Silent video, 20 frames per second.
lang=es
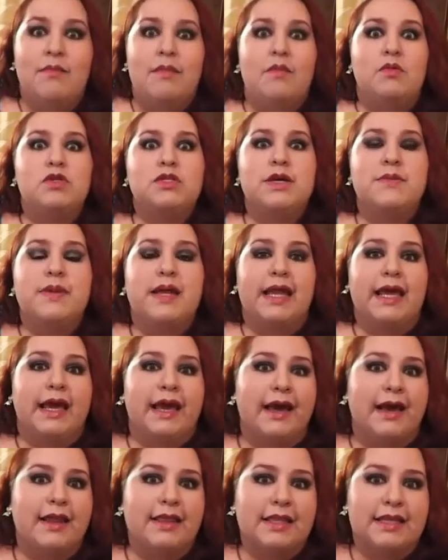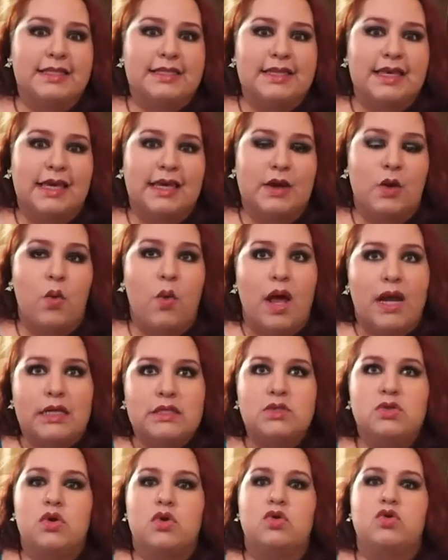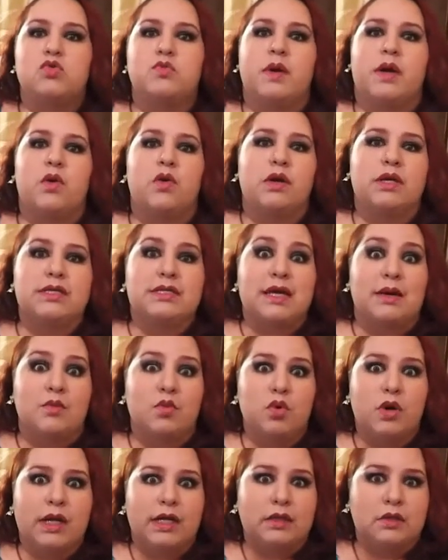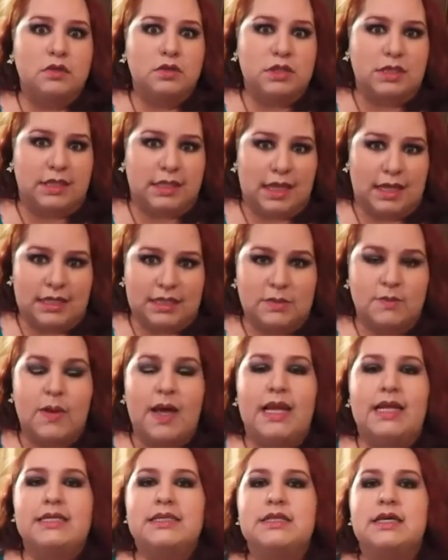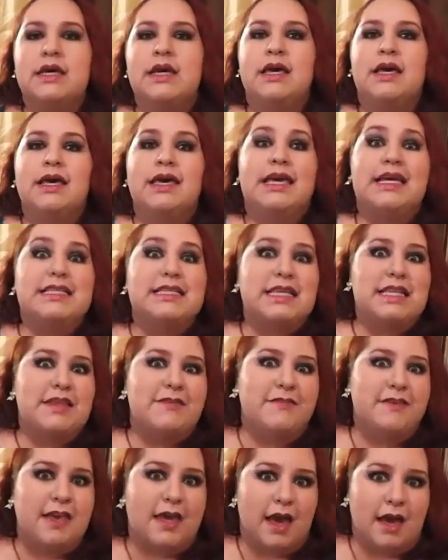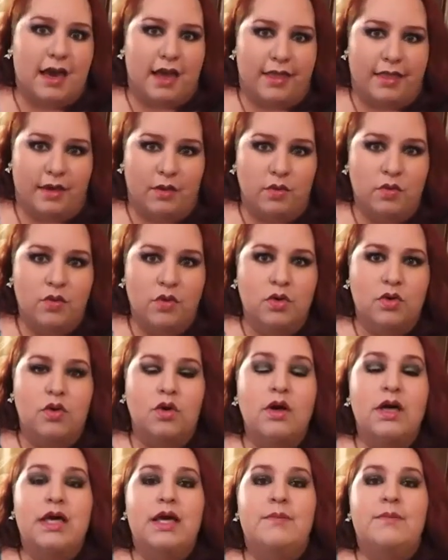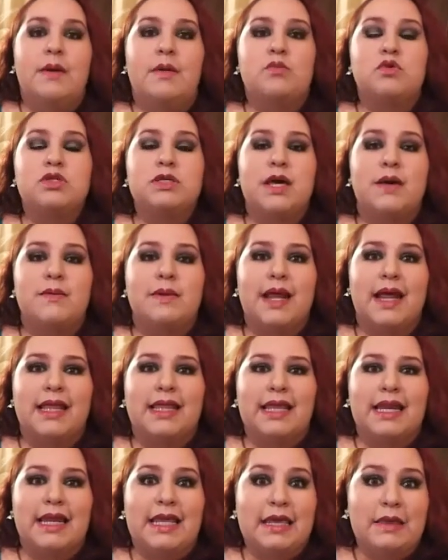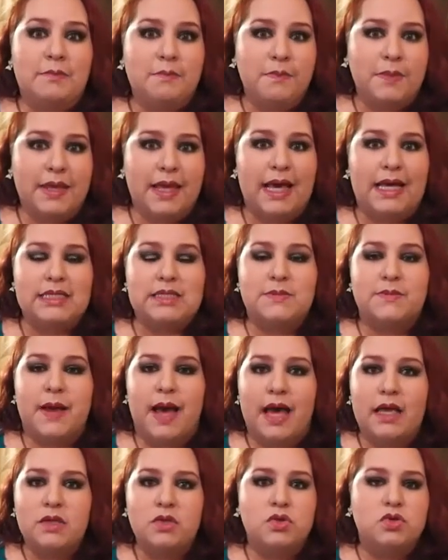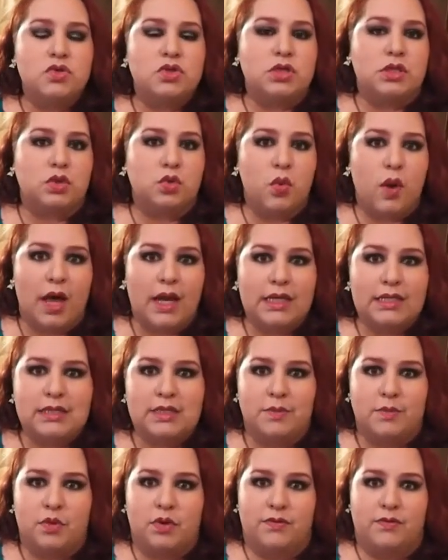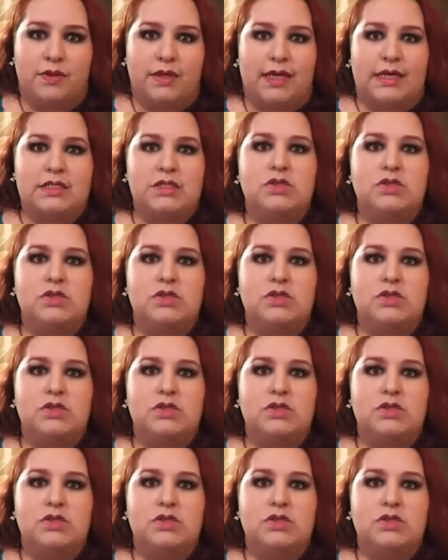Vamos a manejar desde cuáles son los mejores amuletos y talismales, qué significa cada uno, vamos a hablar de limpias, baños, rituales de purificación,